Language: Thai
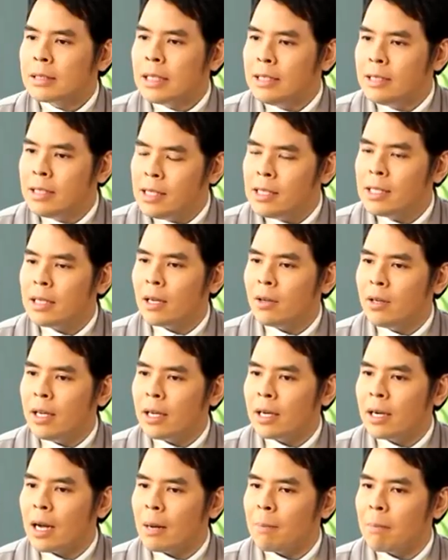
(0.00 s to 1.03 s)
จริงๆ แล้ว
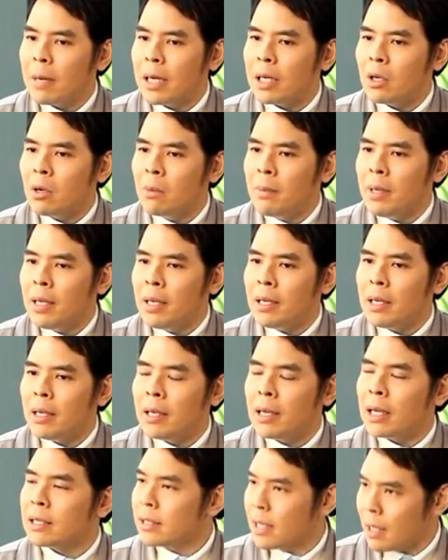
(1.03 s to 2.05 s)
เนี่ยครับมันก็มี
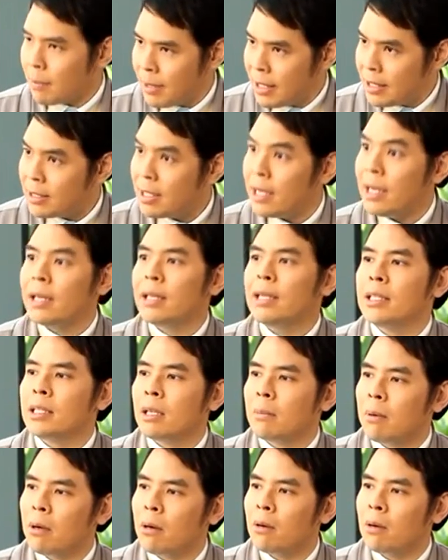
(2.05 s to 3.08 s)
ลักษณะพิเศษที่
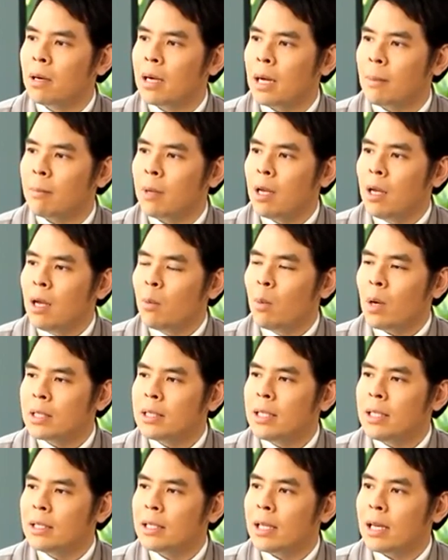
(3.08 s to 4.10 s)
เฉพาะกับวัค
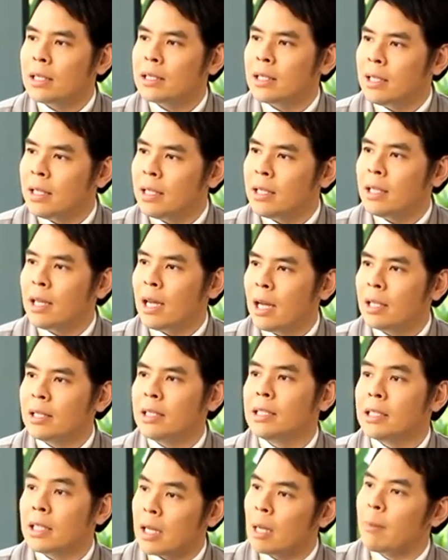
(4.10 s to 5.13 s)
ซีนแต่ละชนิดนะฮะ
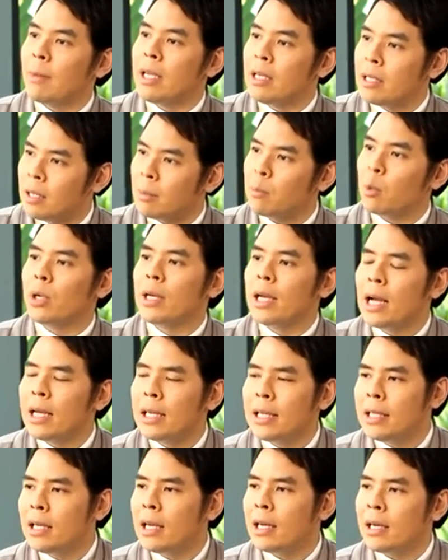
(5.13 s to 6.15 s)
ที่จะทำให้เกิดผลข้า
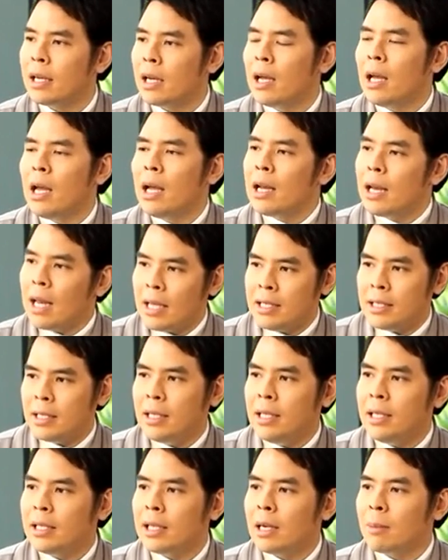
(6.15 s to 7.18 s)
งเคียงเนี่ยหลายช
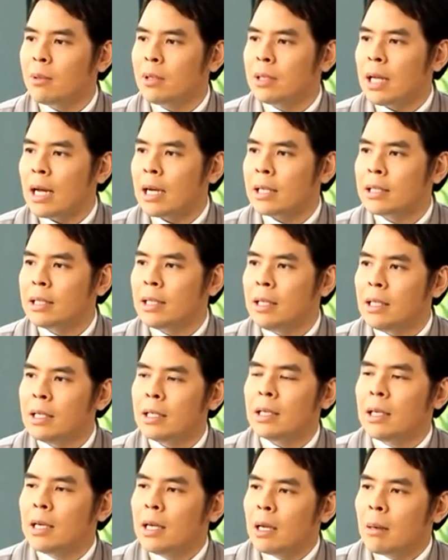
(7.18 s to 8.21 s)
นิดครับคุณตั๊กที่
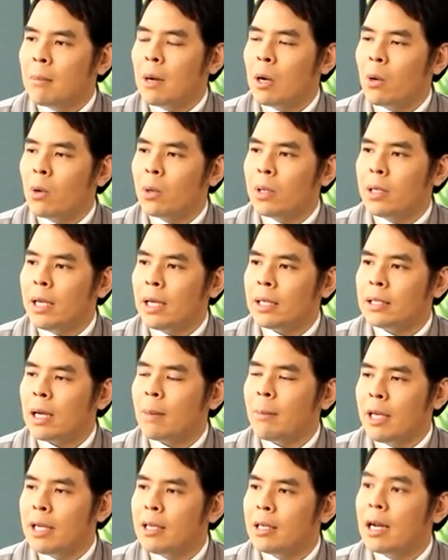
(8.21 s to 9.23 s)
บางคนเนี่ย
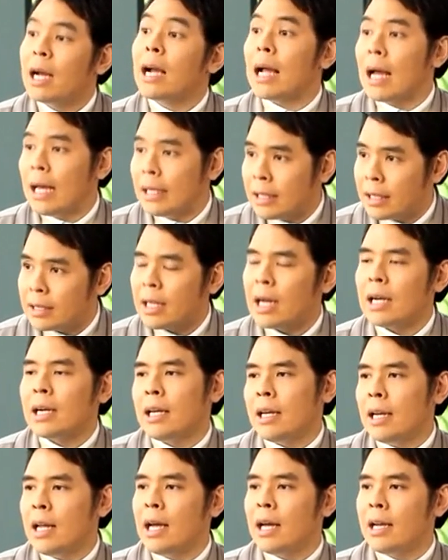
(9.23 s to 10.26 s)
ทำให้เกิดอาการต่า
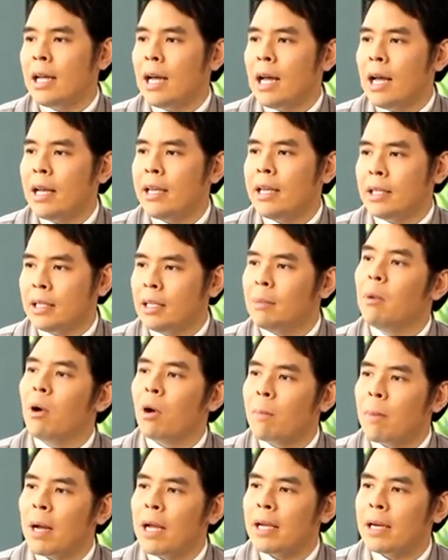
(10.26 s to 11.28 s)
งๆ นานาได้อย่างที่บ
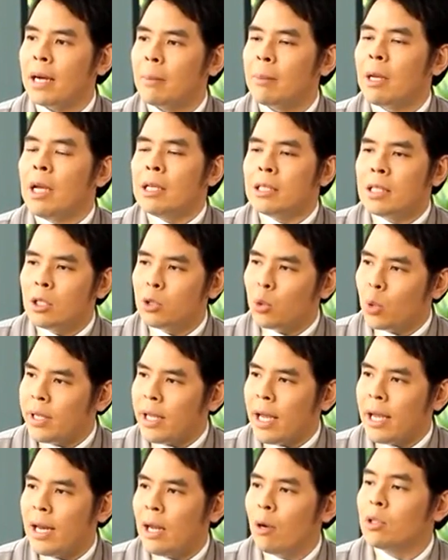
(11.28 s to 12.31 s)
อกไปครับ ซึ่งส่วน
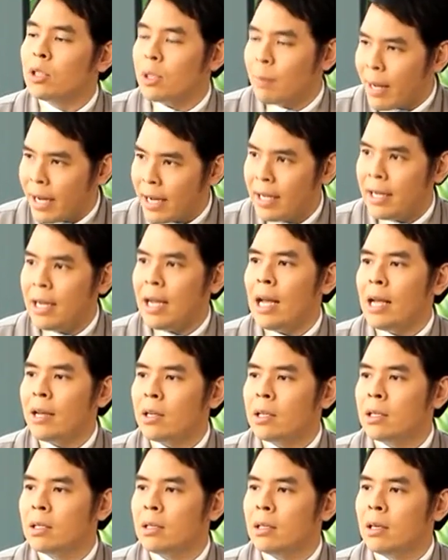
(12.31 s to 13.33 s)
ใหญ่แล้วเราจะแบ่งง่าย
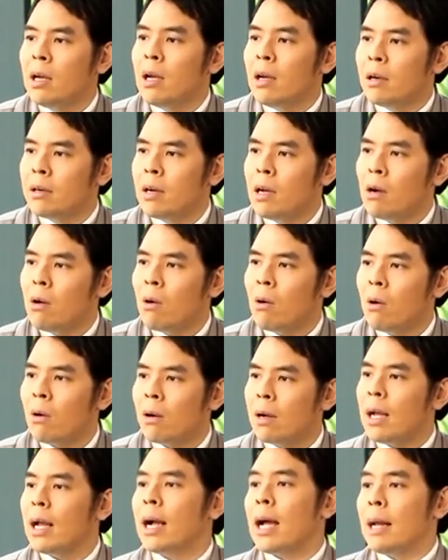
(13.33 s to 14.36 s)
ๆ ก็คือเรื่องของ
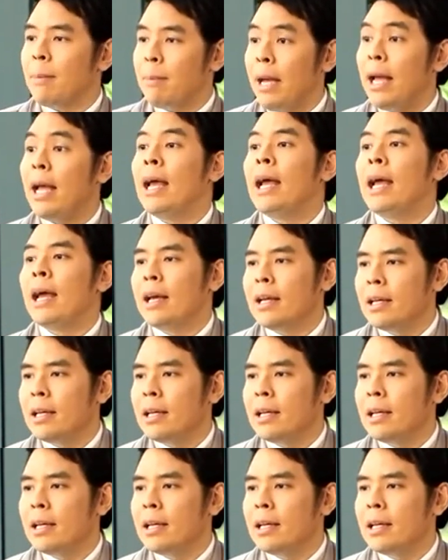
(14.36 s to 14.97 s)
อาการแพ้